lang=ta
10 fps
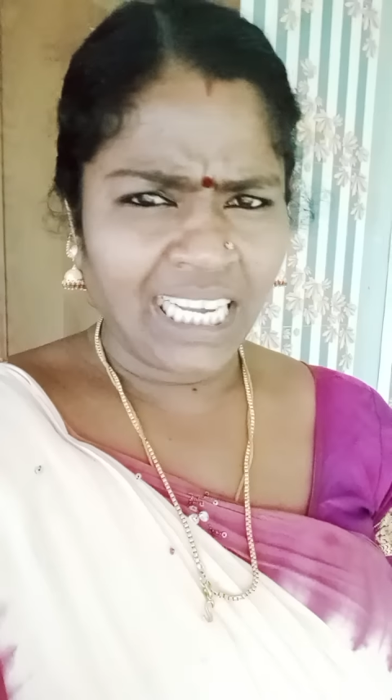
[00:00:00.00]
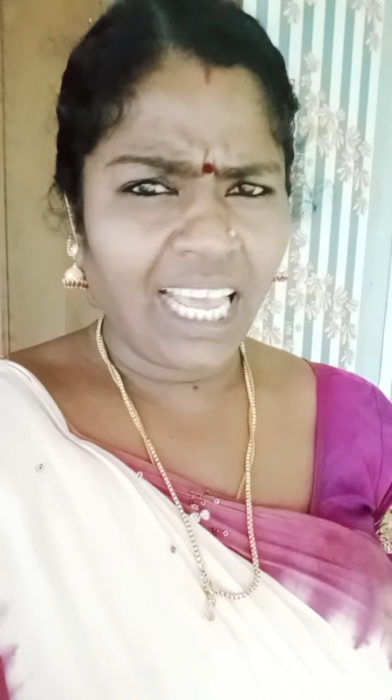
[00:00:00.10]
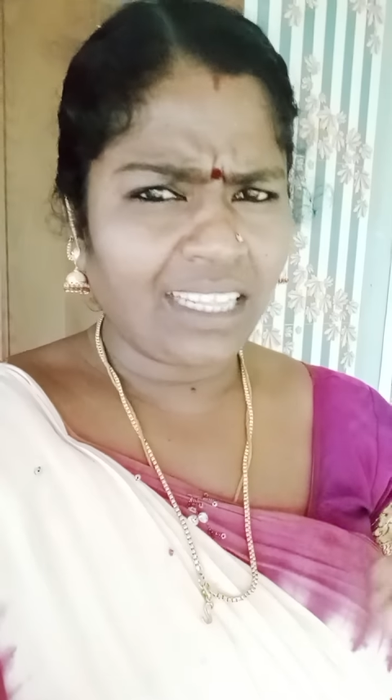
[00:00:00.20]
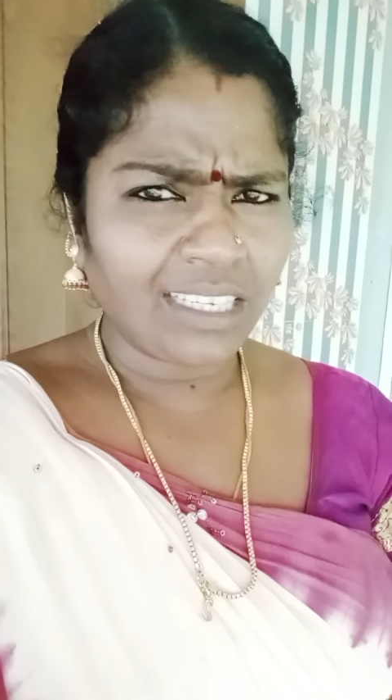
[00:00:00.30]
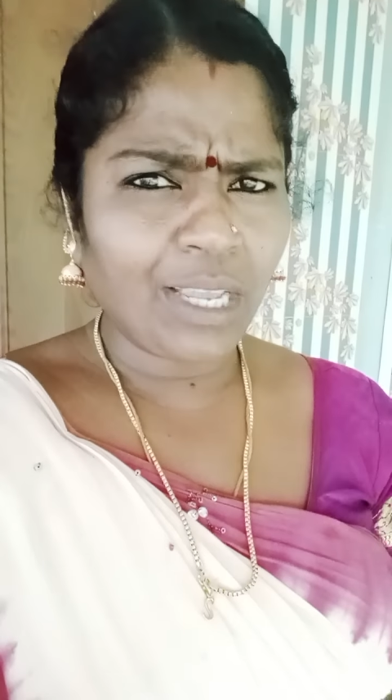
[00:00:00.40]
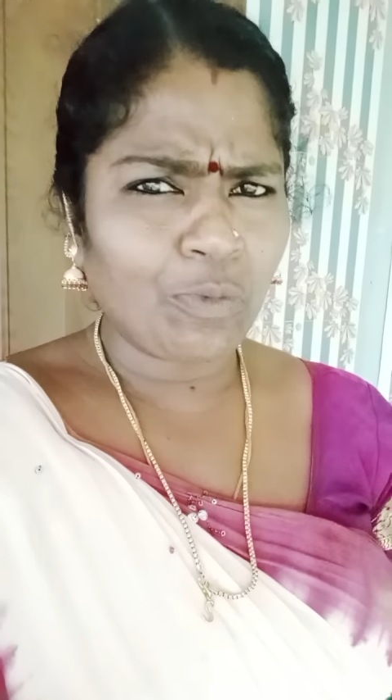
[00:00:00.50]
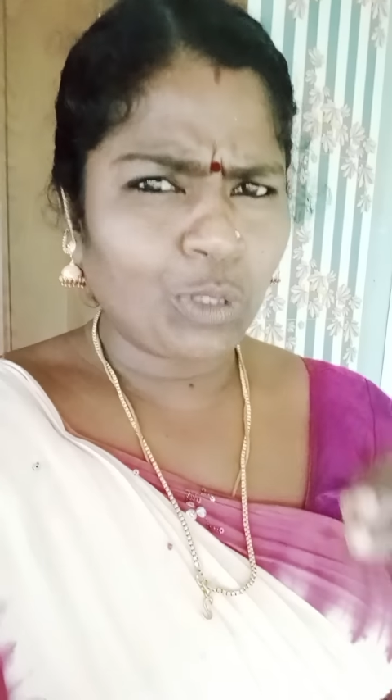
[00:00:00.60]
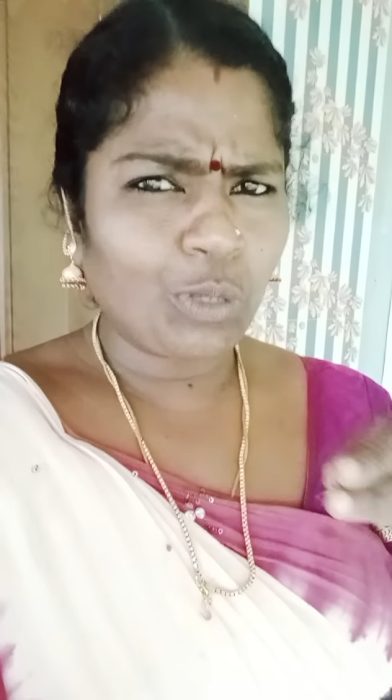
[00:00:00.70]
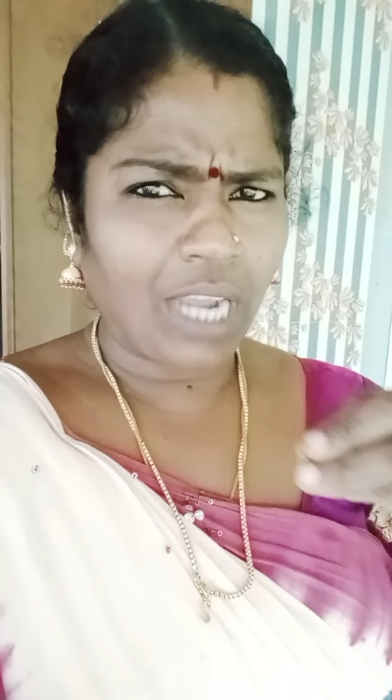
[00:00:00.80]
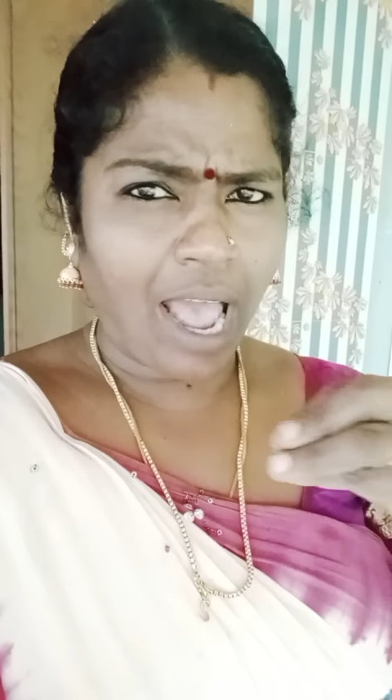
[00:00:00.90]
எல்லாத்துக்கும் என்
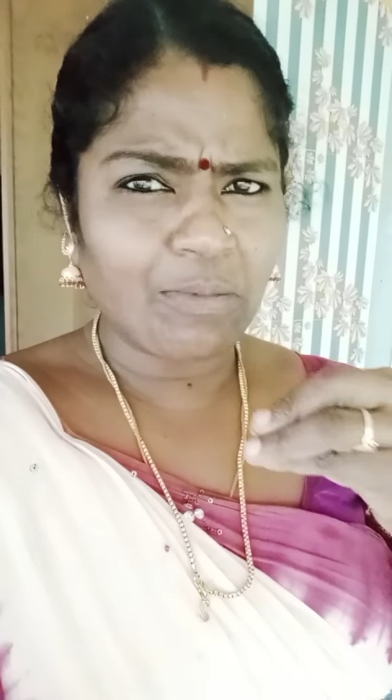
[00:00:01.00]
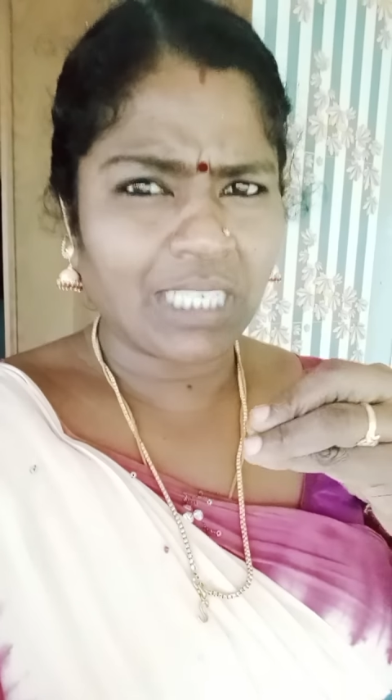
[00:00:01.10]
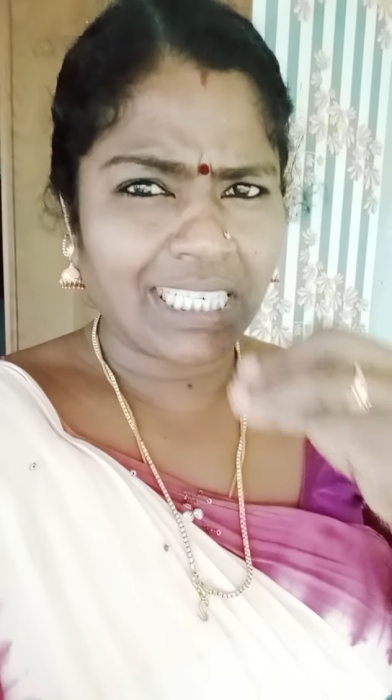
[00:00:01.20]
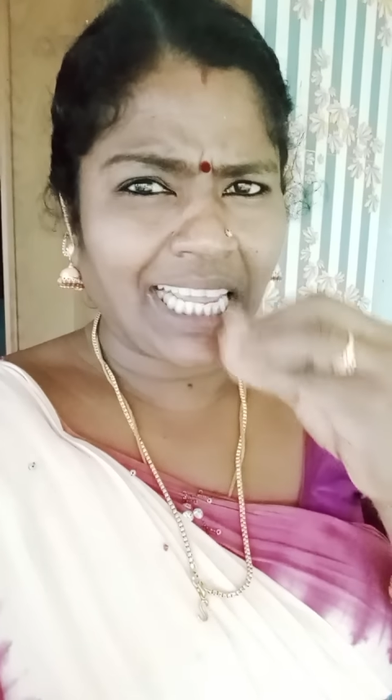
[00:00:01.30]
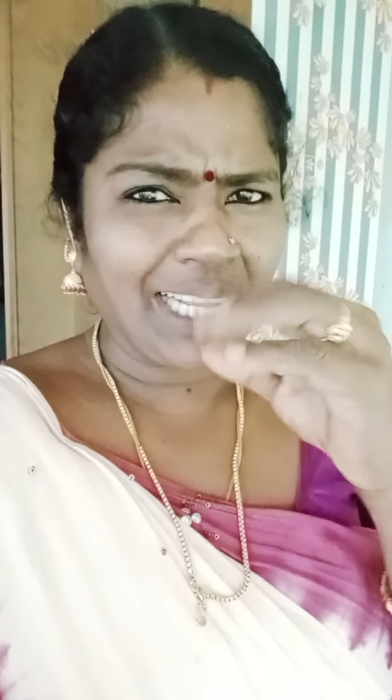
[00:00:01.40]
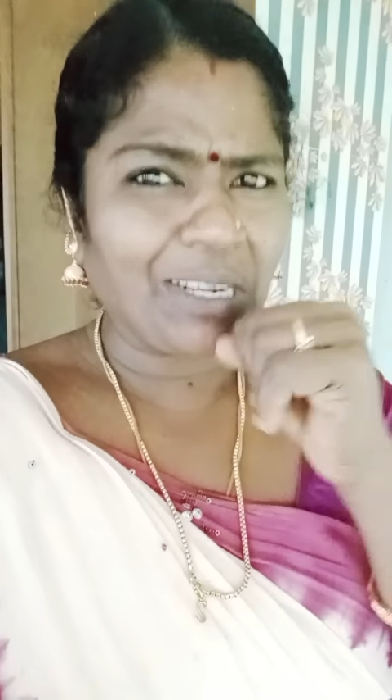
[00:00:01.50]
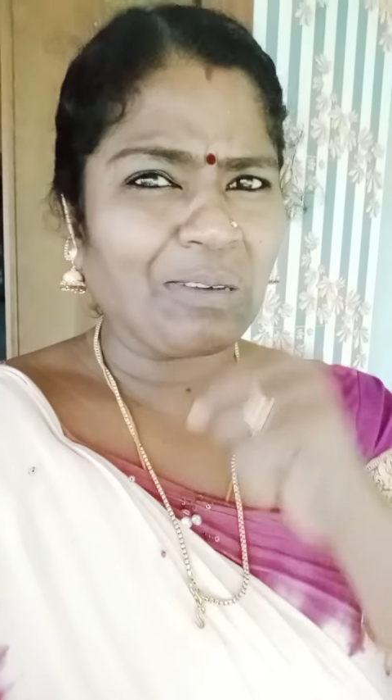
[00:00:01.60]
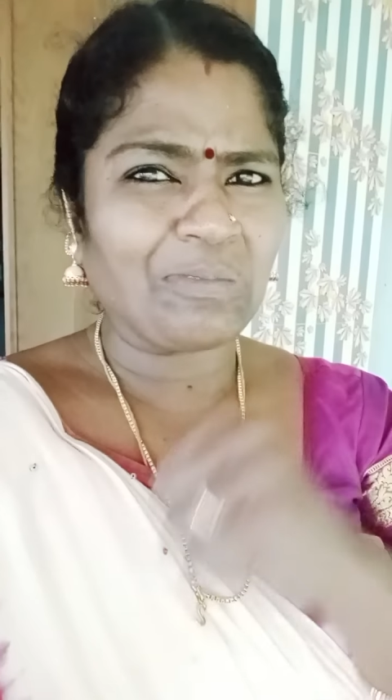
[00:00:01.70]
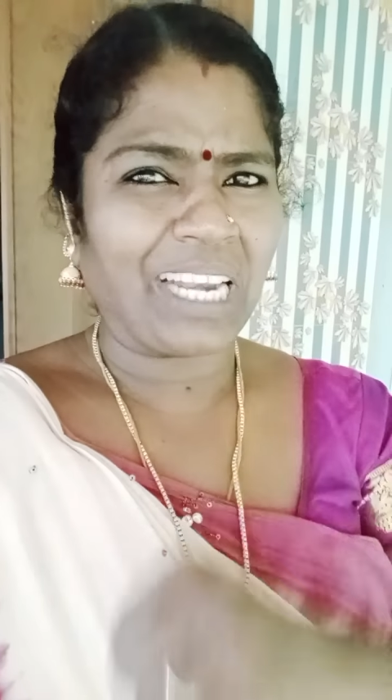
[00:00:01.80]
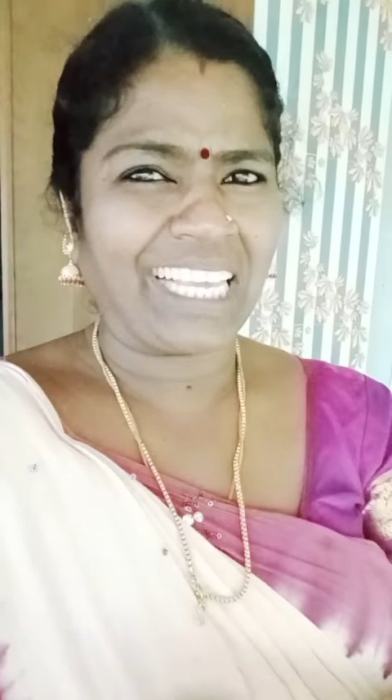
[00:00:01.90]
முத்துவை காமிச்சிக்கிட்டே
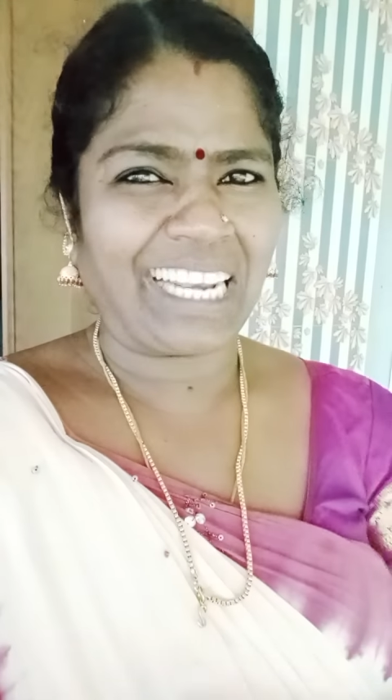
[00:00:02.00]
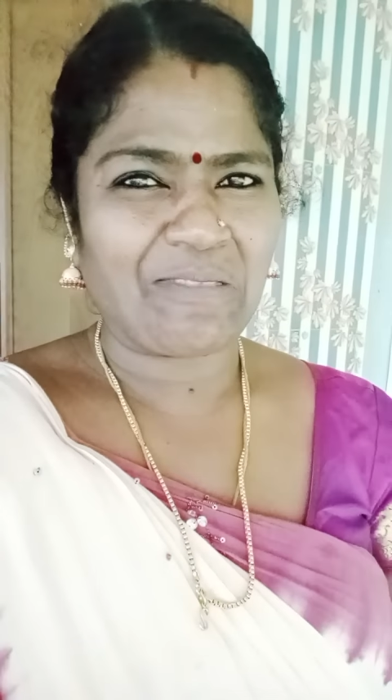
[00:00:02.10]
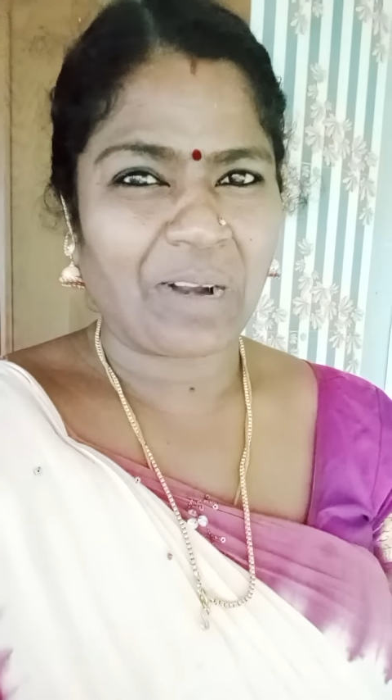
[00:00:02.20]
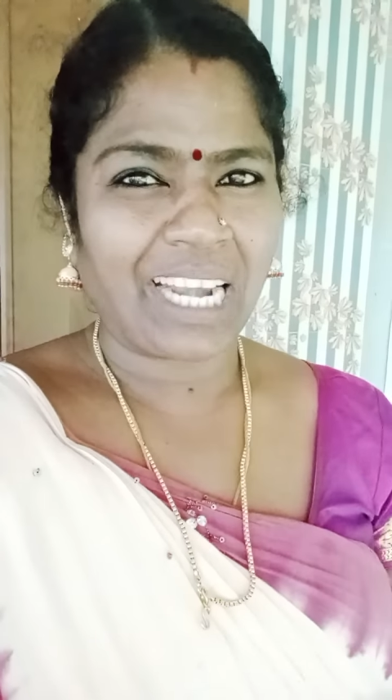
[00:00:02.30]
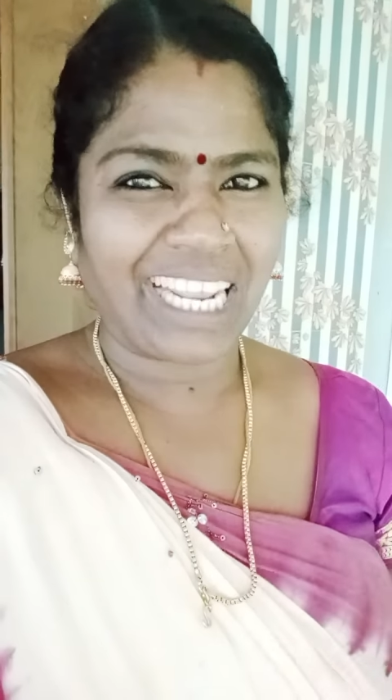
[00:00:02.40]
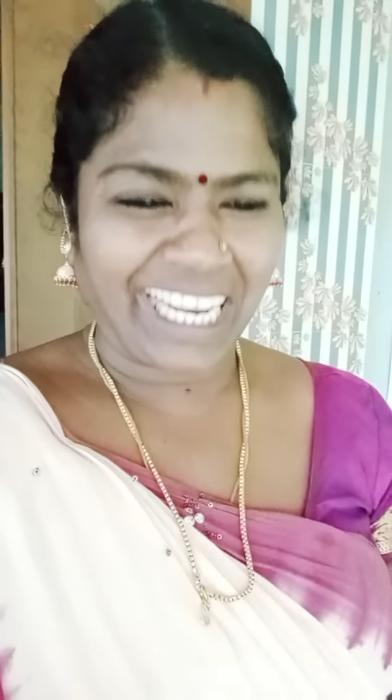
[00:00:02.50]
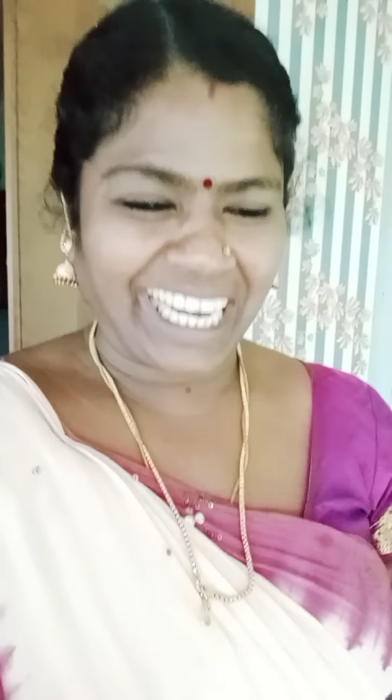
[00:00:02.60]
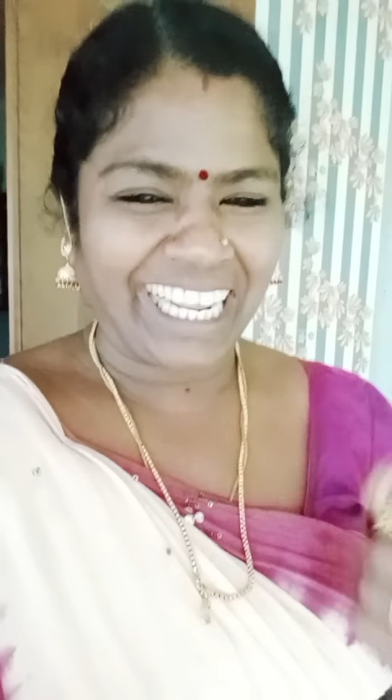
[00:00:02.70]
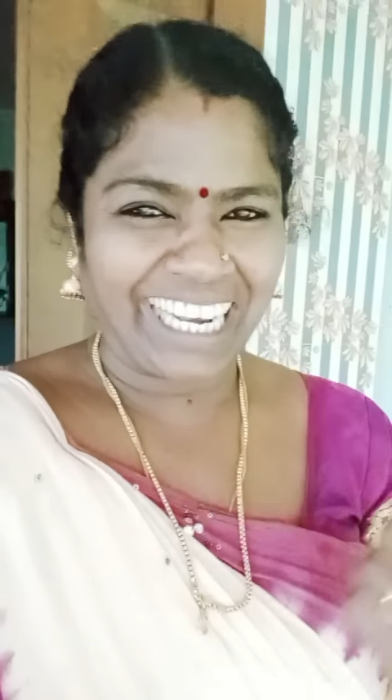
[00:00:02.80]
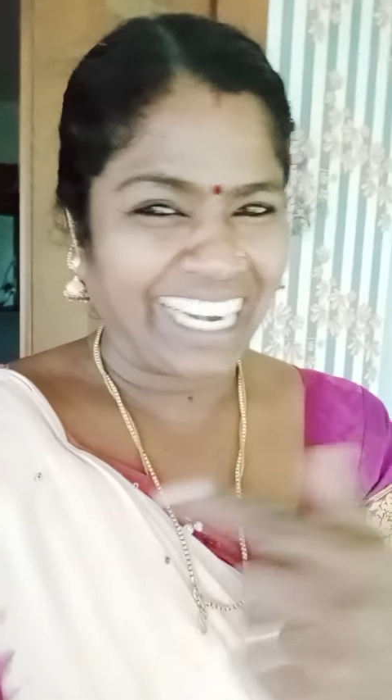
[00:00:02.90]
இருக்கணும்னு நினைக்கிறேன் மண்டையில்
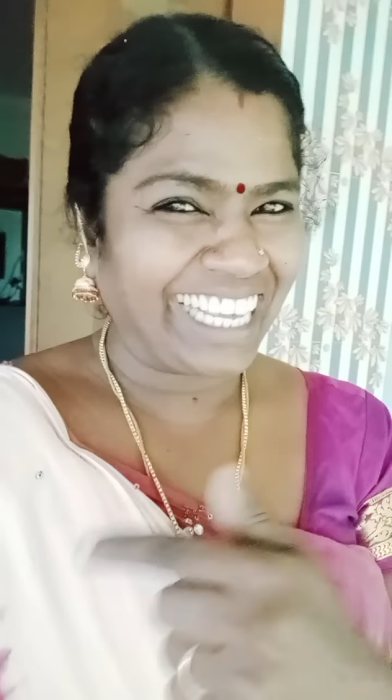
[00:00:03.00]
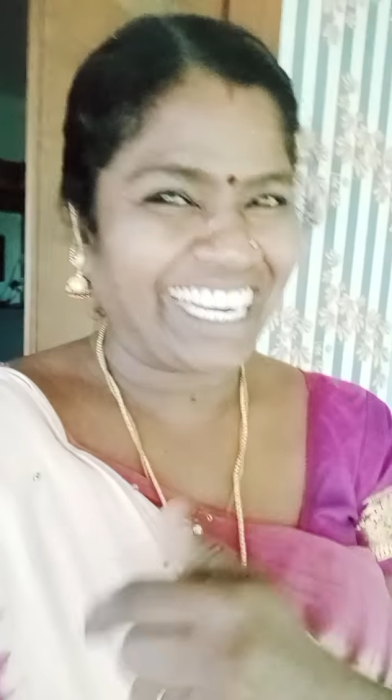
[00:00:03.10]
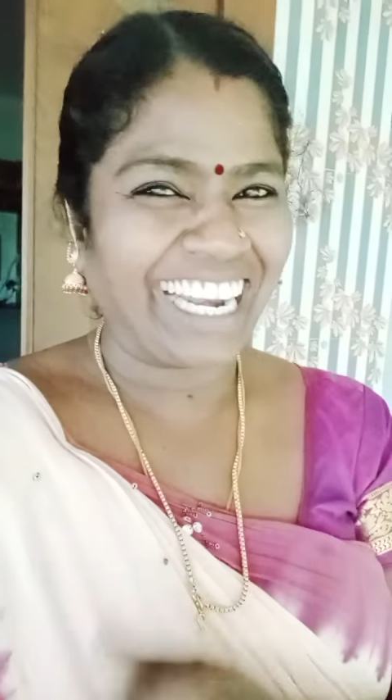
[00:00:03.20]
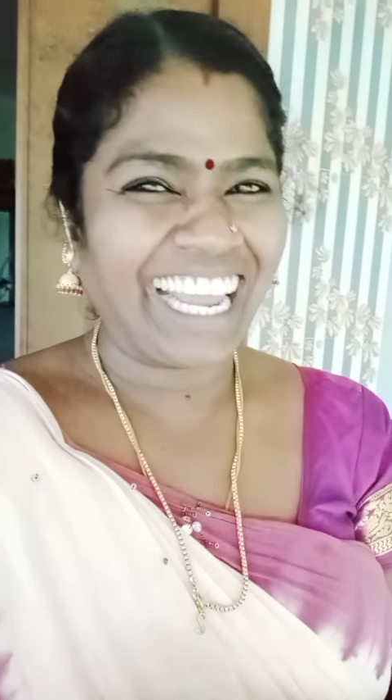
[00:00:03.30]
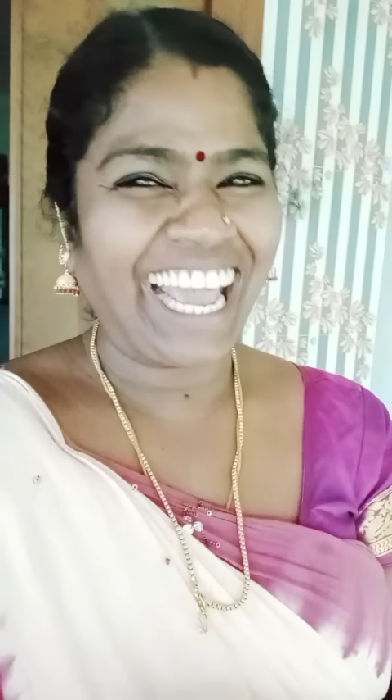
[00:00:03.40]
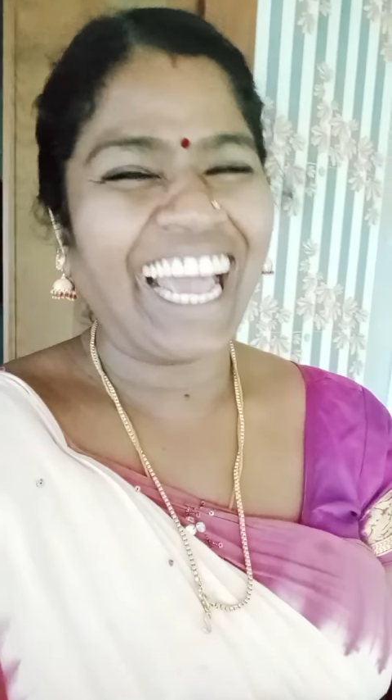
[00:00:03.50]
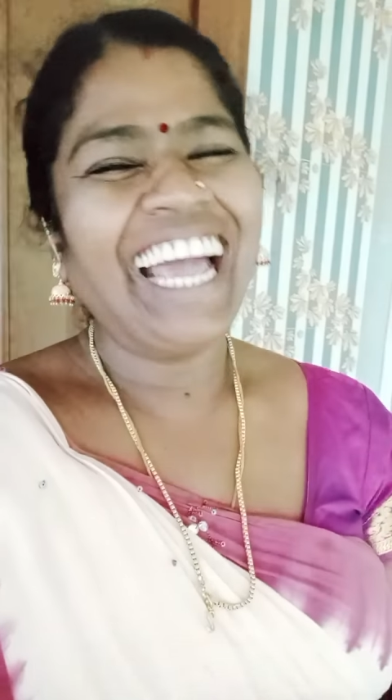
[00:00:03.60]
இடையில இடையில என்ன